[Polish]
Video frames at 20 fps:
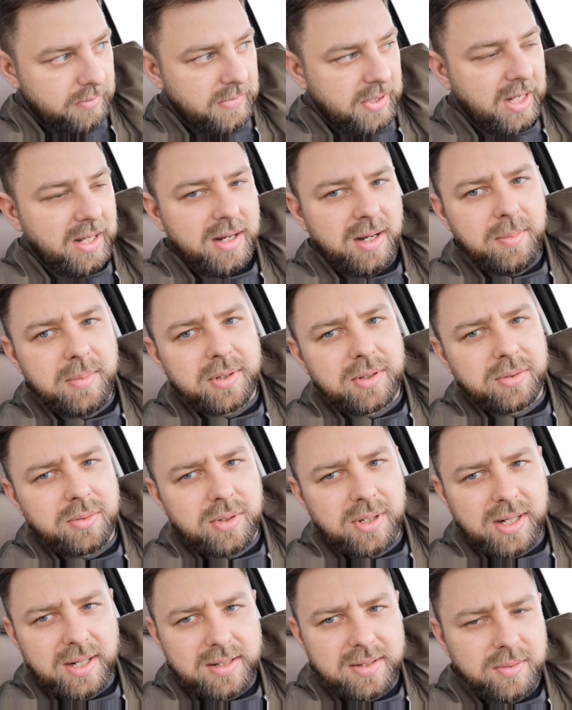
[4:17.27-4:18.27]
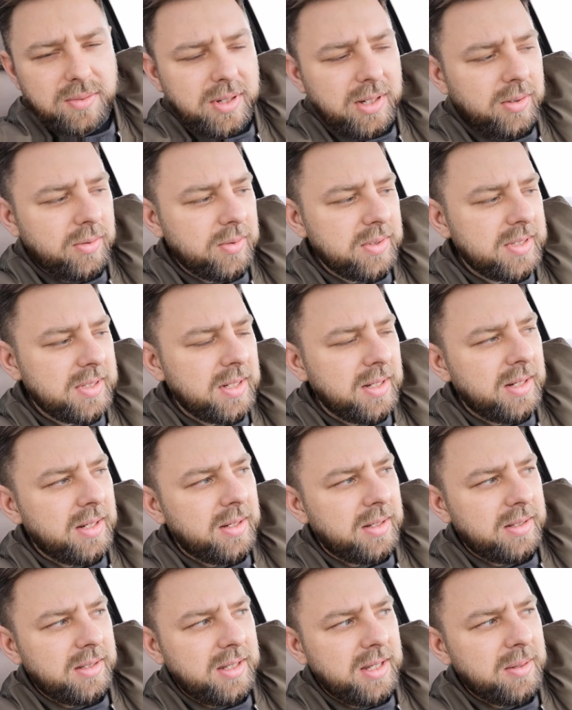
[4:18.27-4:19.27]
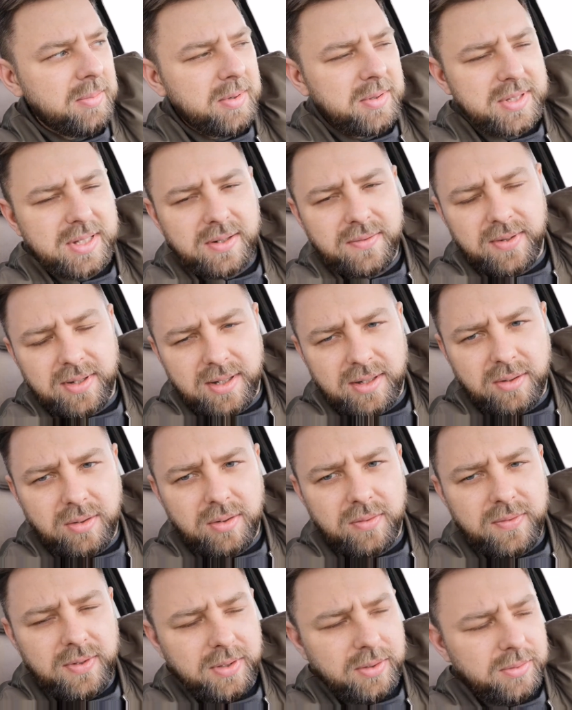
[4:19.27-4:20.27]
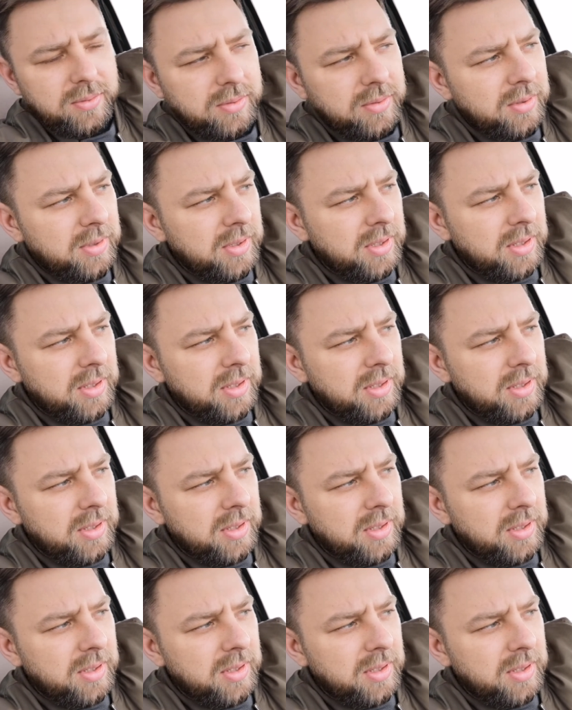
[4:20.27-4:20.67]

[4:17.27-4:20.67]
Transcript: element, który kasuje luz, nie miał zerwanego gwintu.